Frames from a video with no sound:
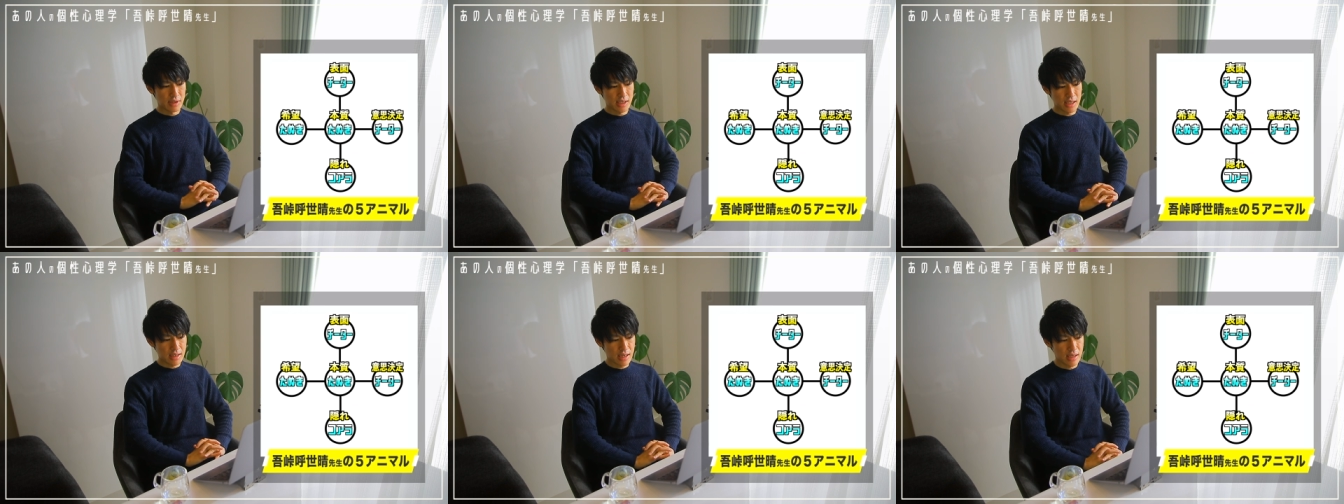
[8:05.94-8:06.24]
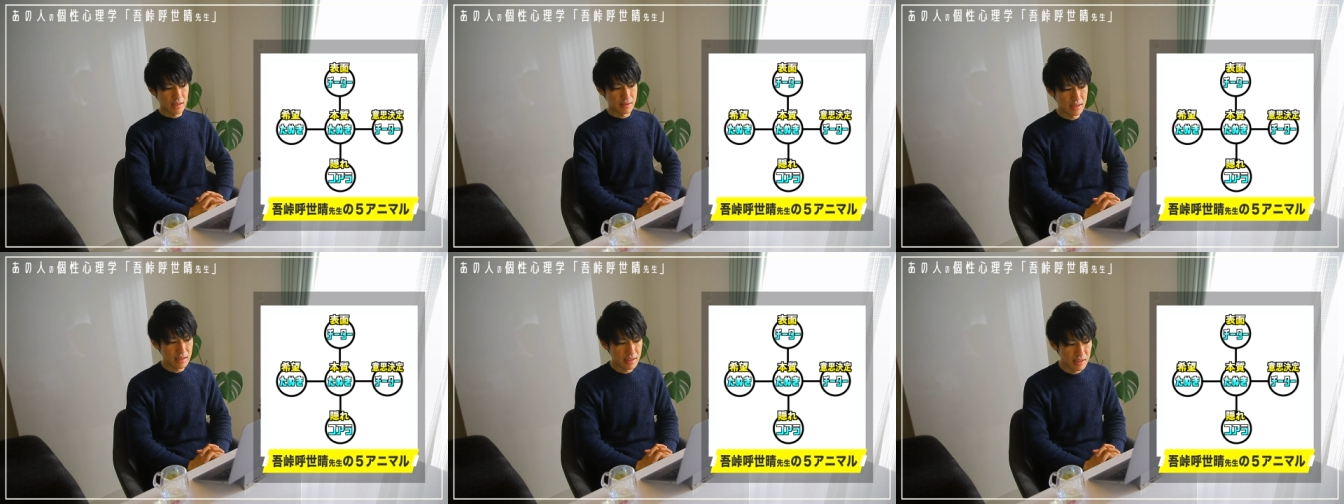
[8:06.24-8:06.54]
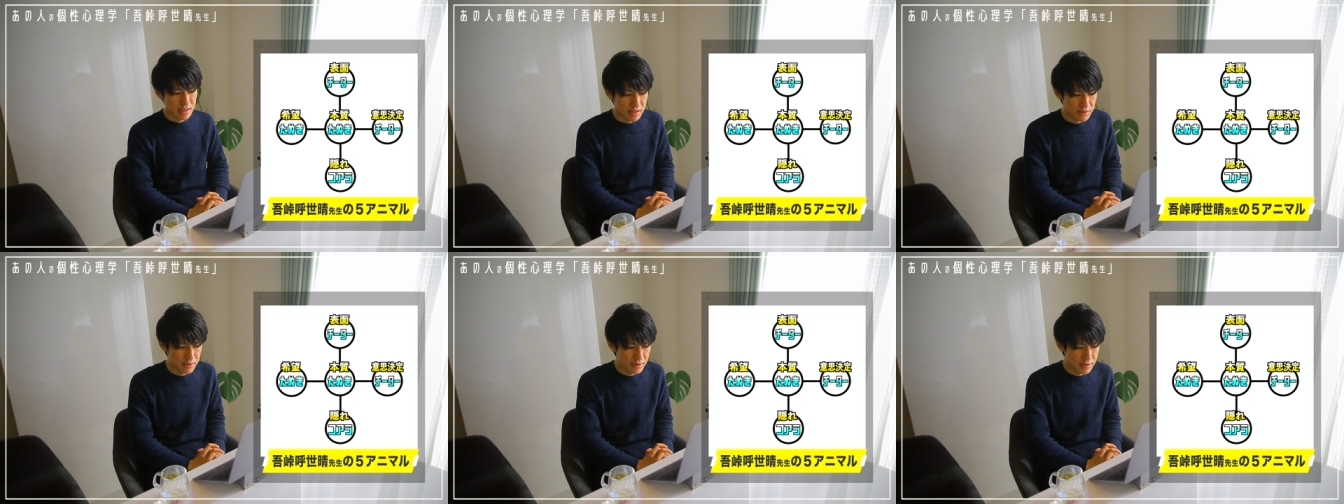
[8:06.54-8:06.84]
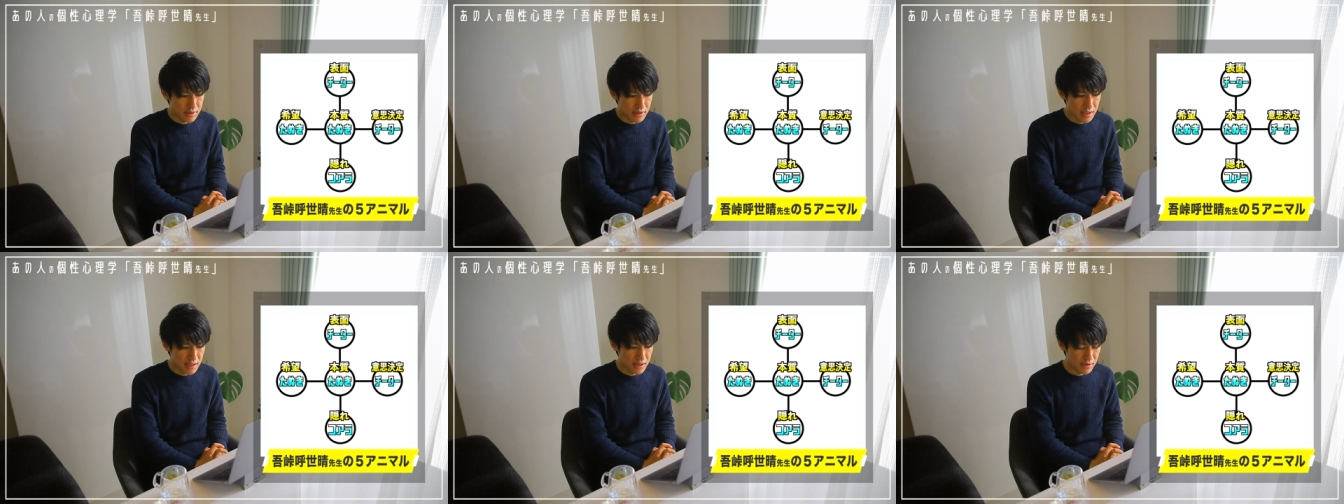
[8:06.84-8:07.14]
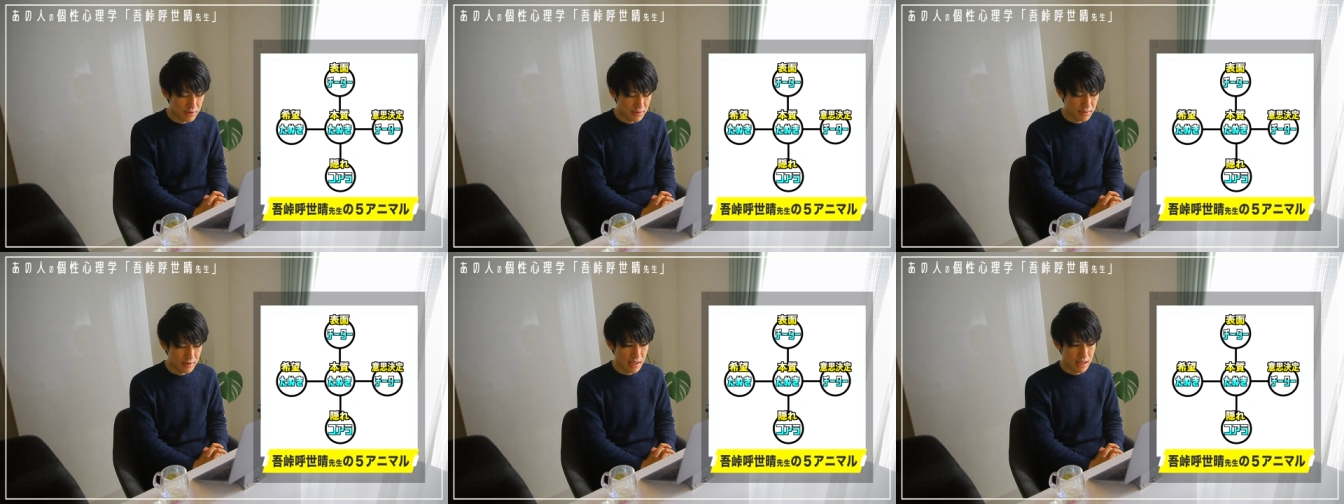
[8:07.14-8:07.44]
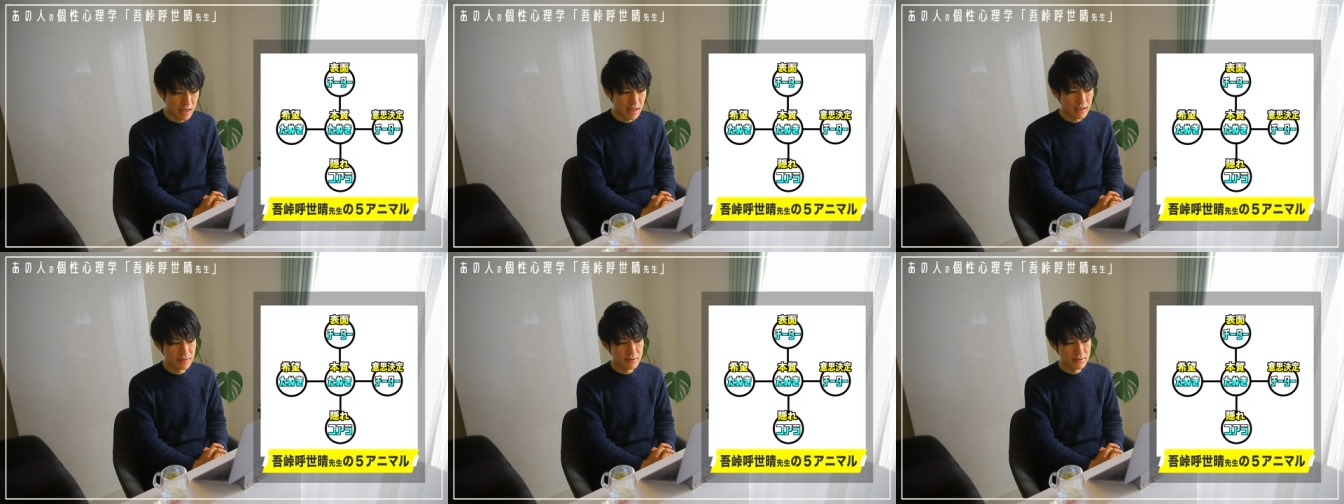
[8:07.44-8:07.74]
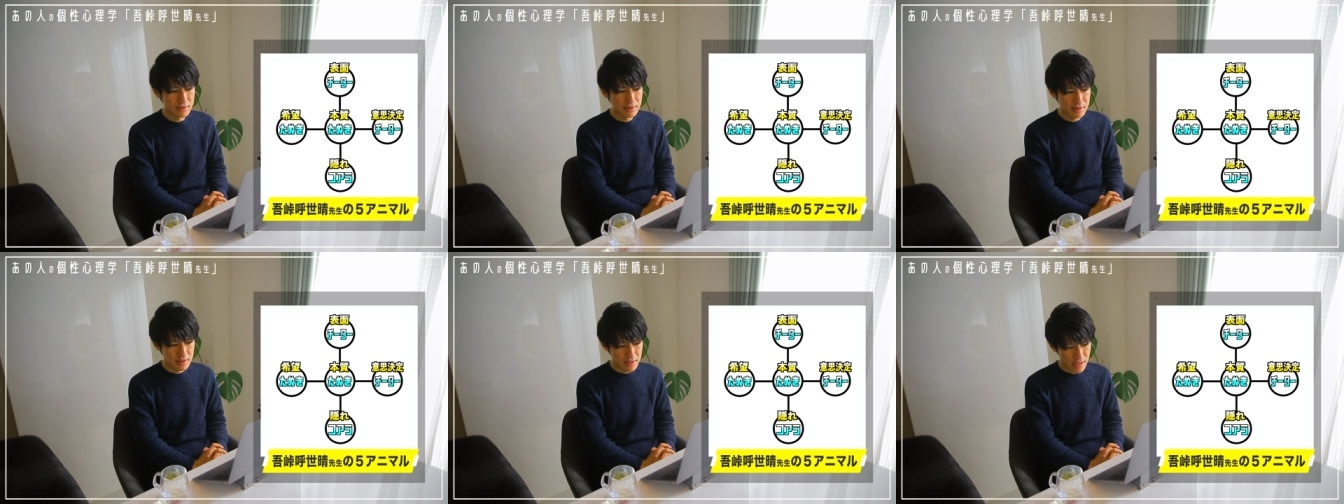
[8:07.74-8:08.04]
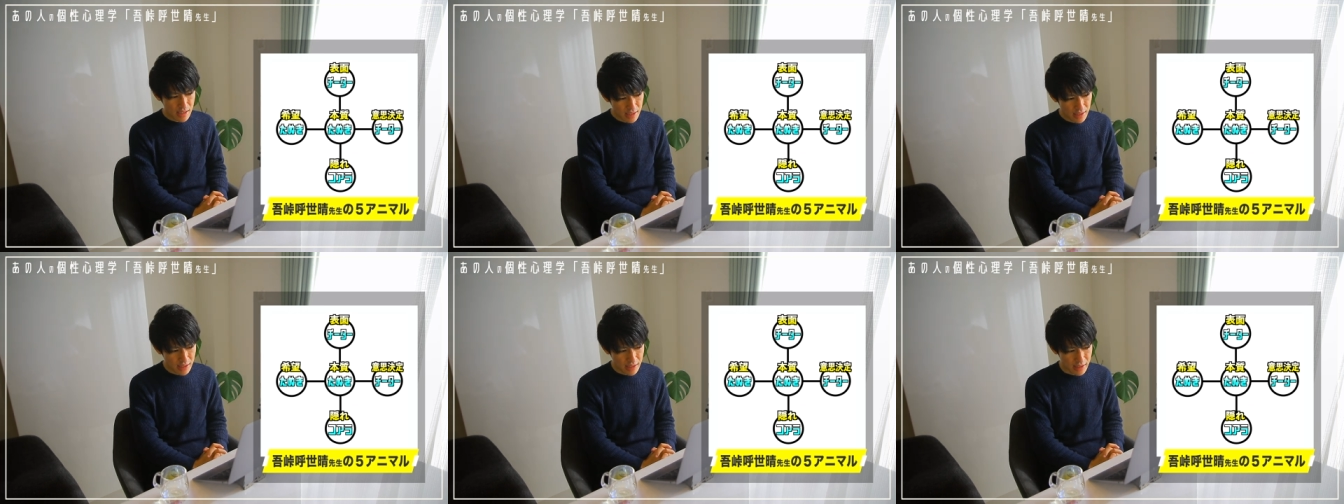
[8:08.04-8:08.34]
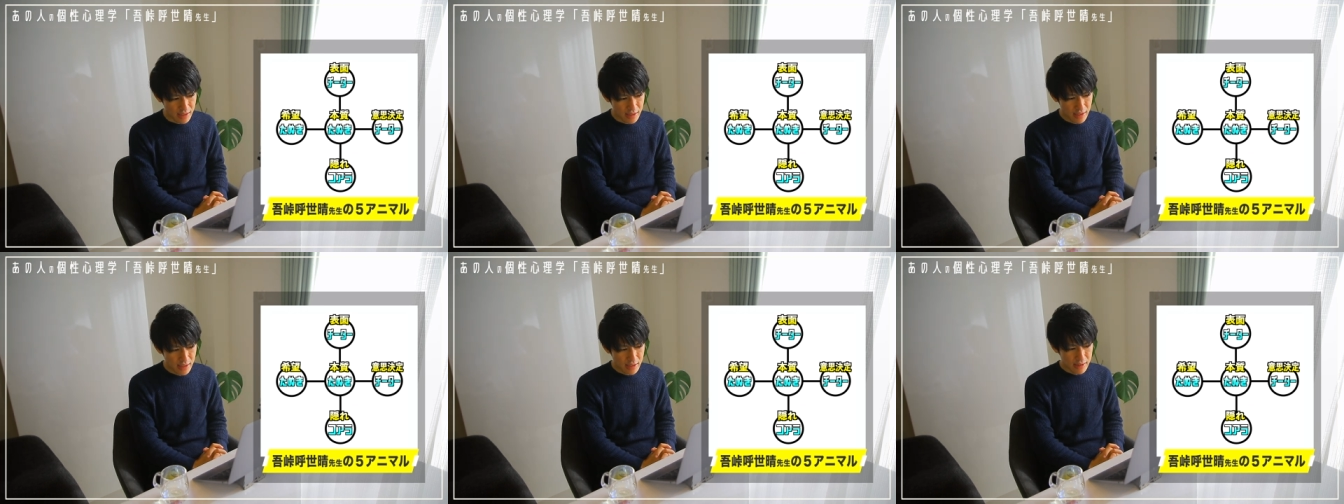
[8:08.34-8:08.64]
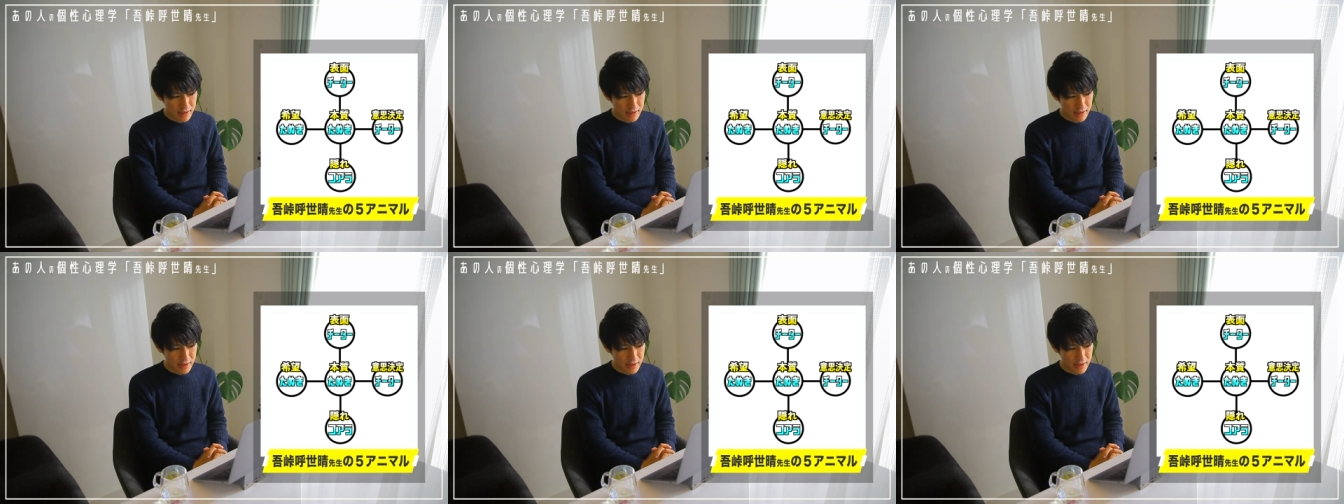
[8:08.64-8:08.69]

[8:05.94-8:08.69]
れが隠れにいるっていうのがあるんで、